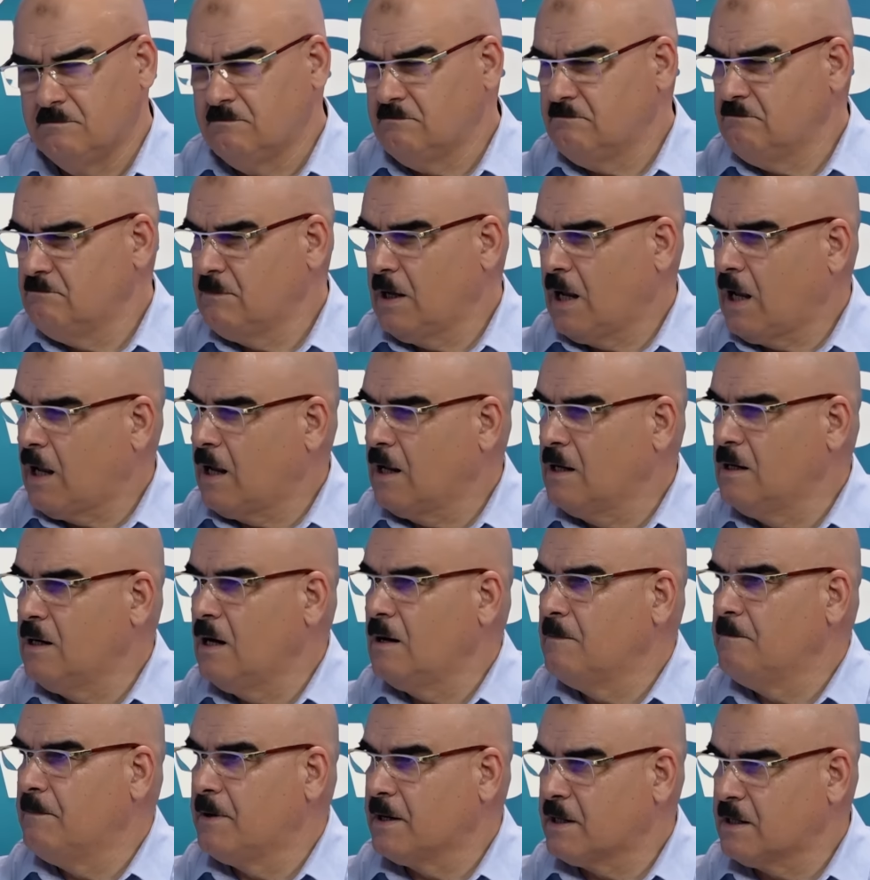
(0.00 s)
من
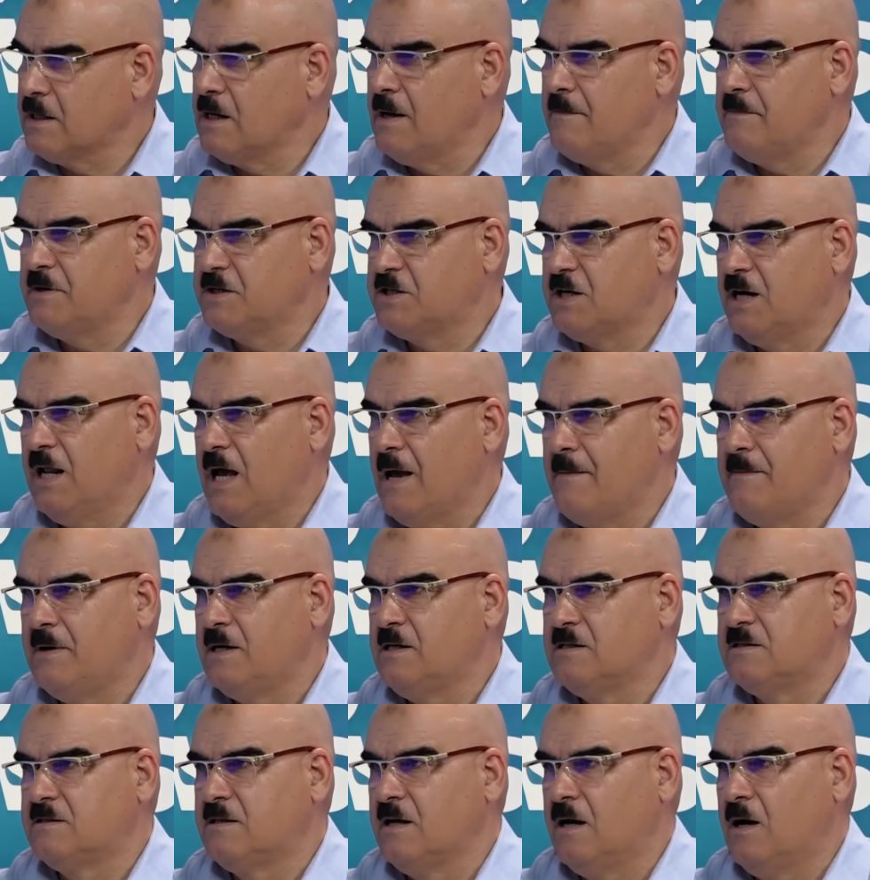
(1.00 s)
خلال برنامج العمل
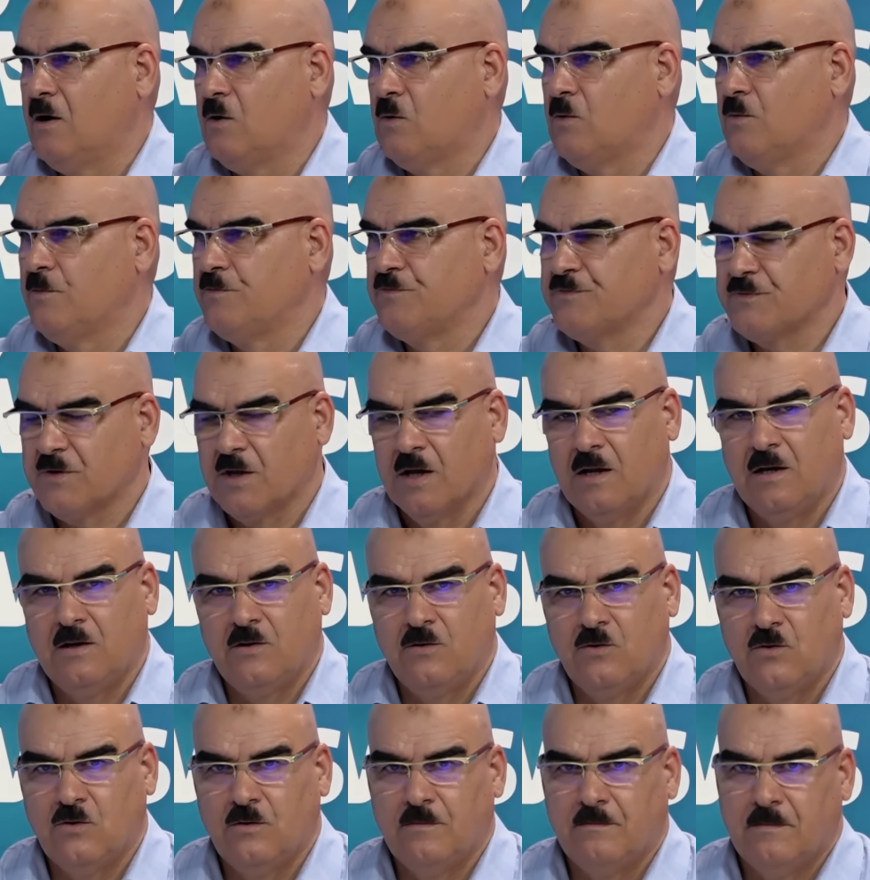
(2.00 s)
نتاعو
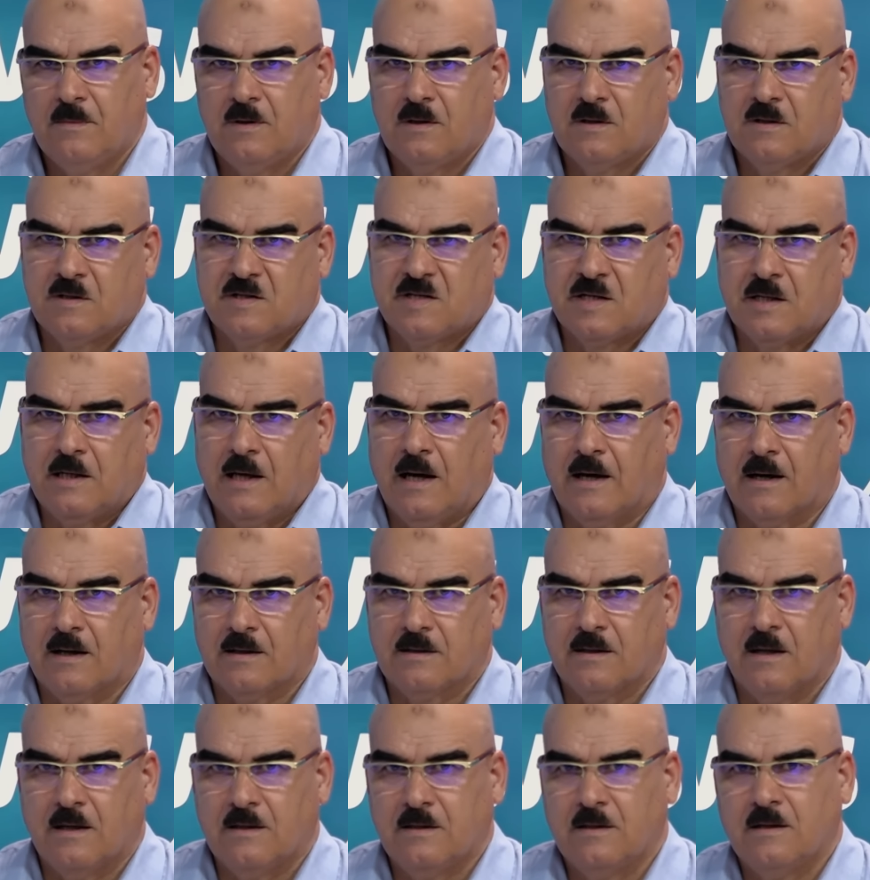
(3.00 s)
اليوم
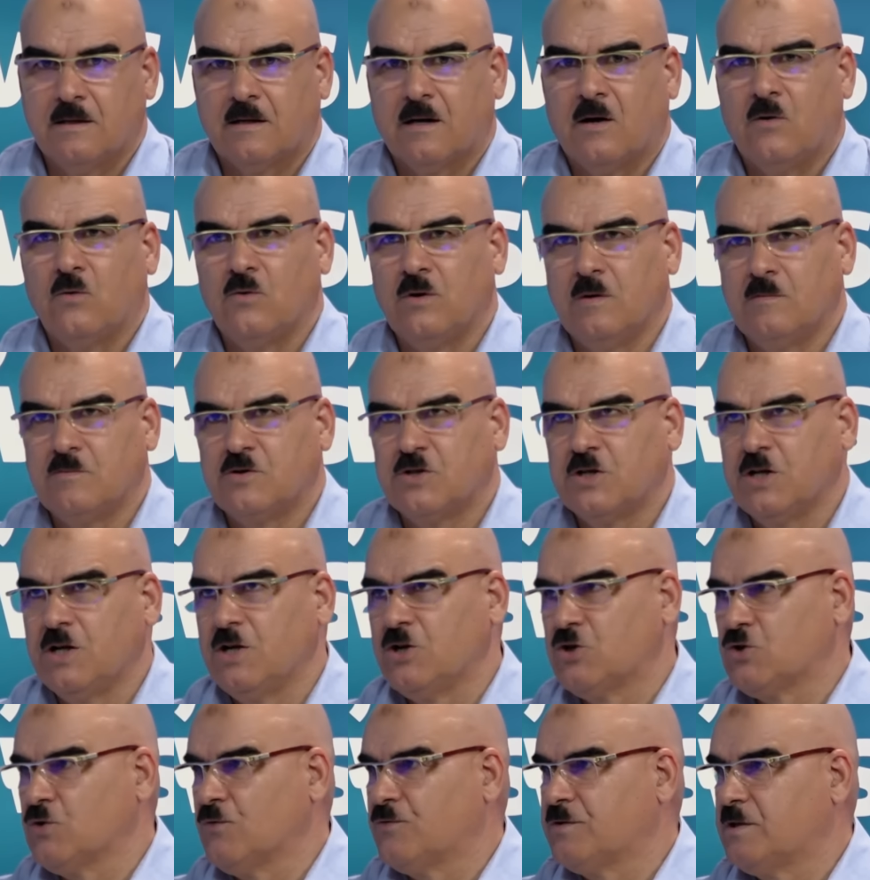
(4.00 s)
الزيارات هذه راهو يمشي
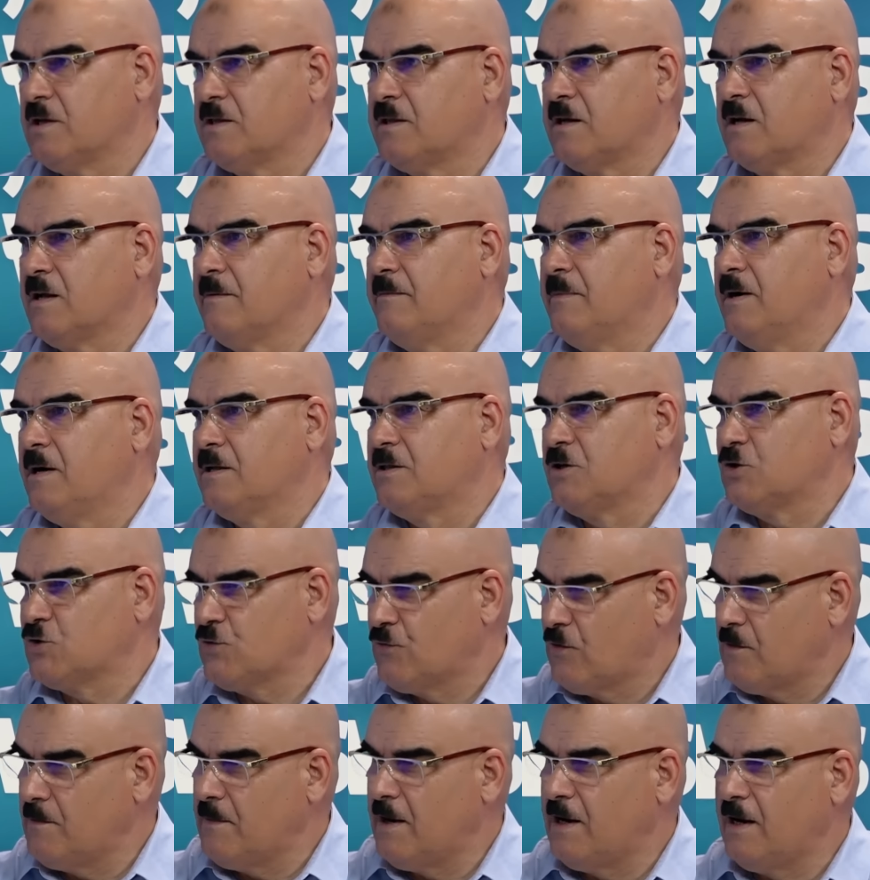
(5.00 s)
يشوف تدريبات
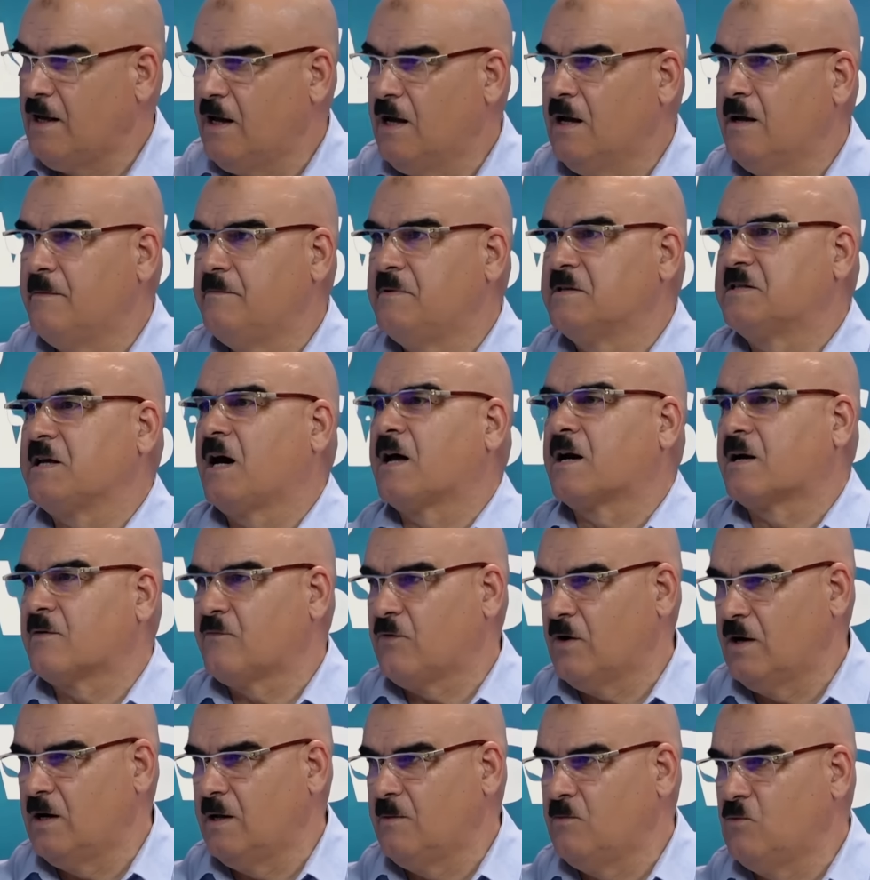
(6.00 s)
يشوف الملاعب
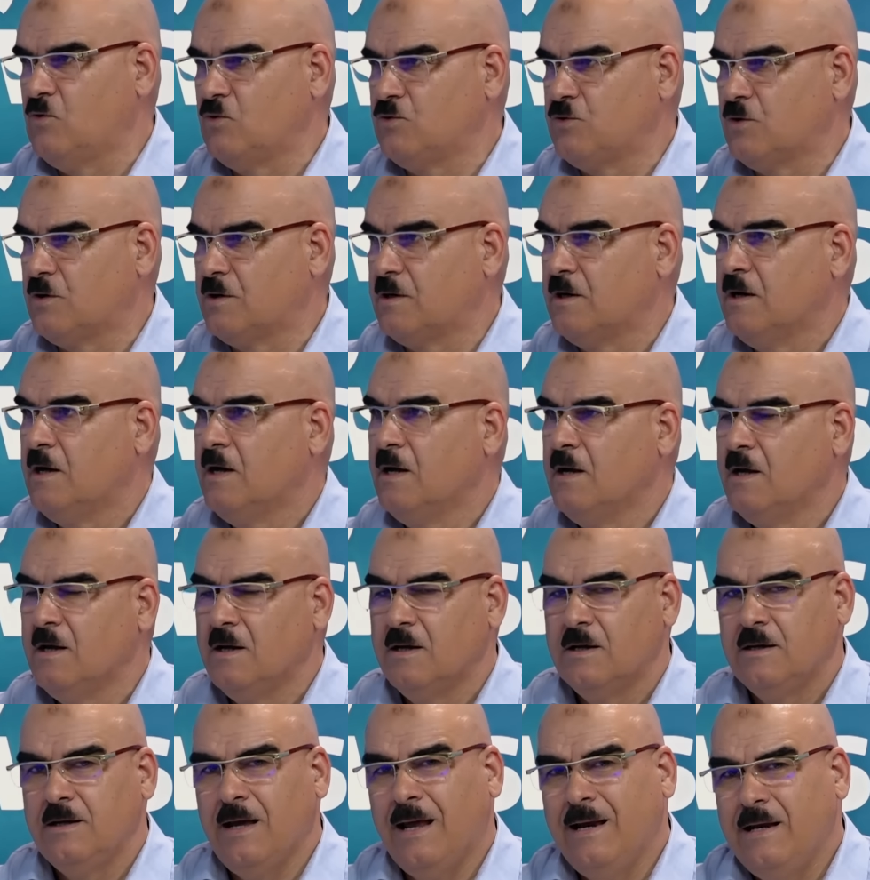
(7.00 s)
يتعرف على مدن
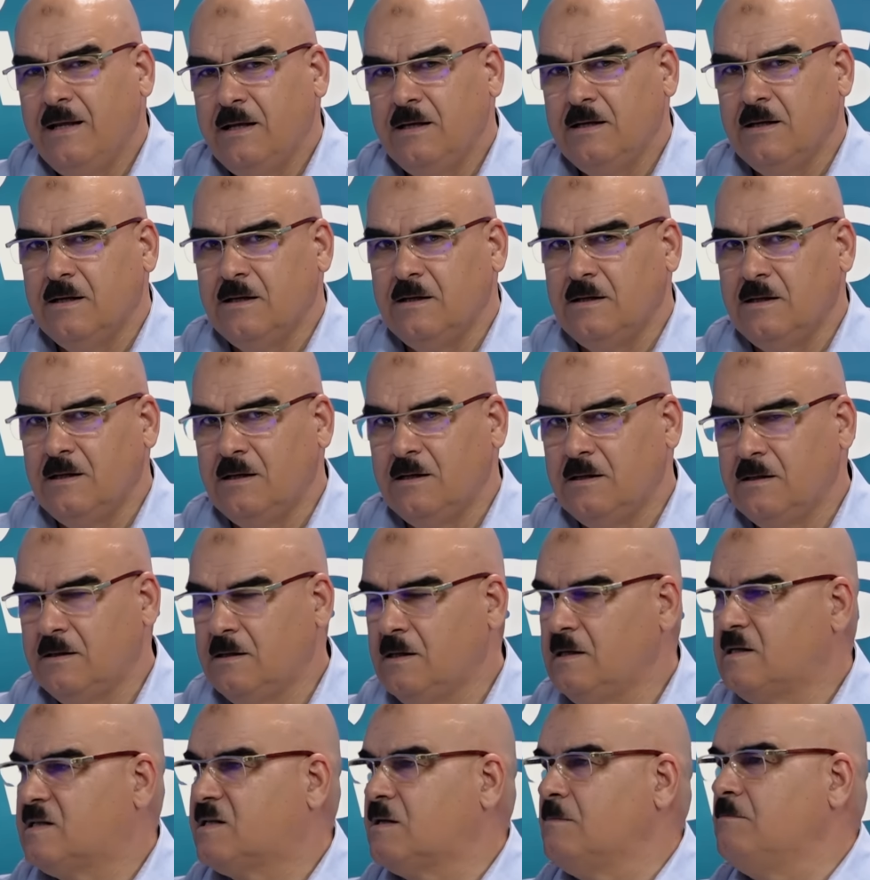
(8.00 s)
يعني
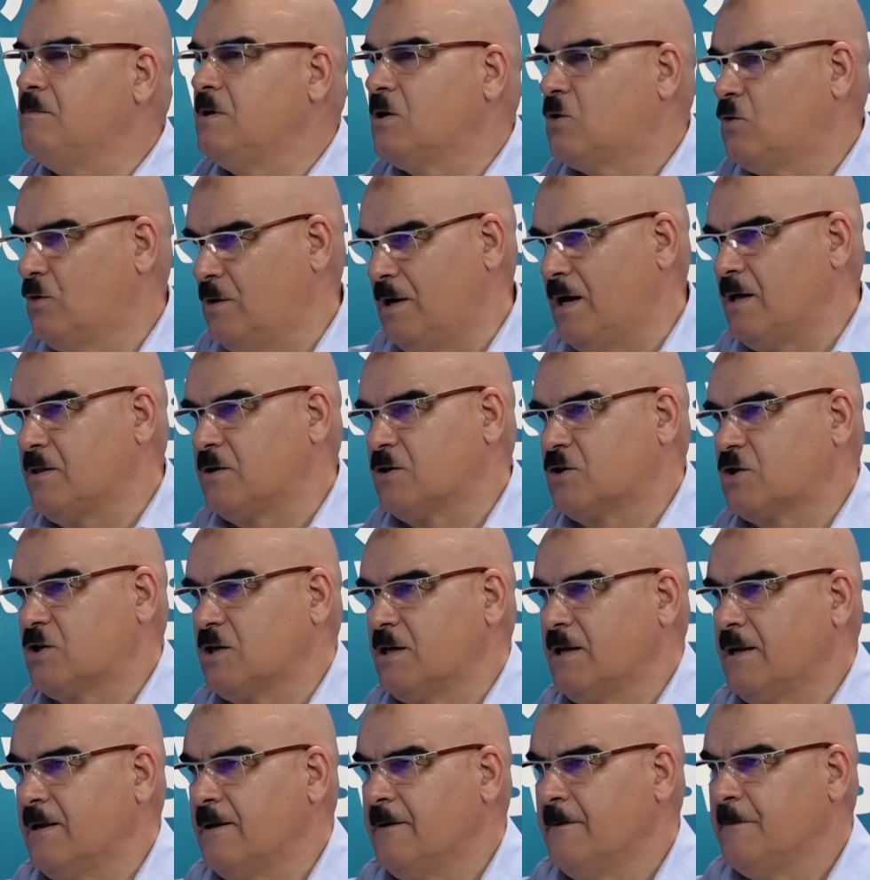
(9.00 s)
يلزم يكون هذا
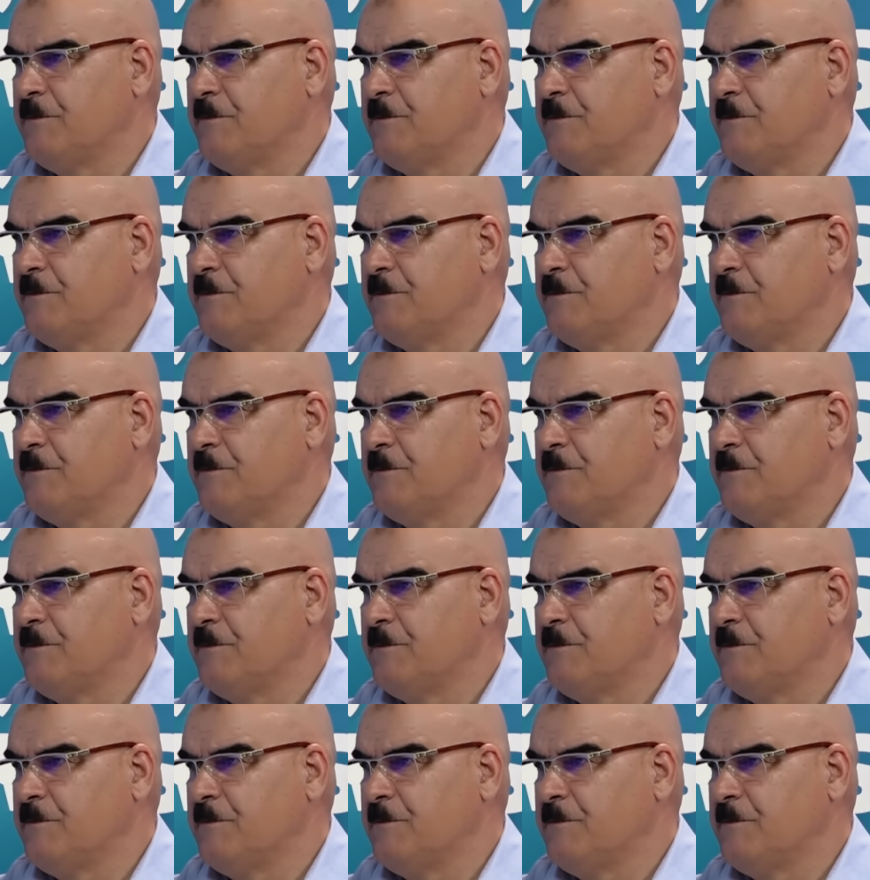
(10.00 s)
الشيء